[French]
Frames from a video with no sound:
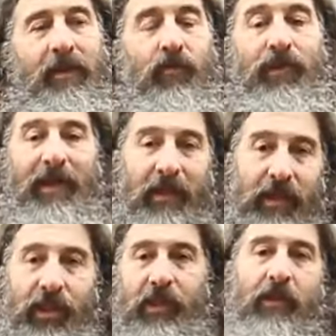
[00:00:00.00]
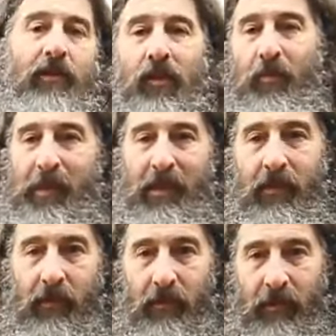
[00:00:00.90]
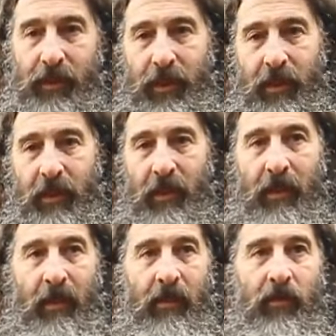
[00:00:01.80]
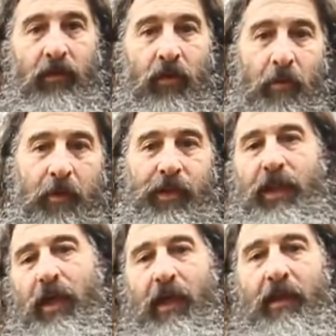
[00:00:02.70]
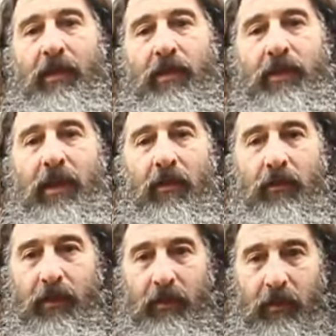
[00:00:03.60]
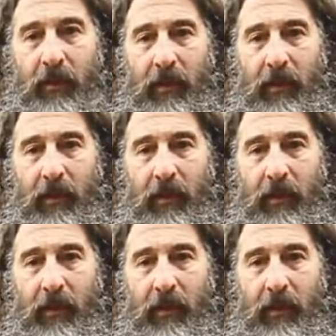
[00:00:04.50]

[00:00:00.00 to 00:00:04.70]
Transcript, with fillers: C'est une ingérence psychologique que de reprocher à quelqu'un ce qu'il ressent.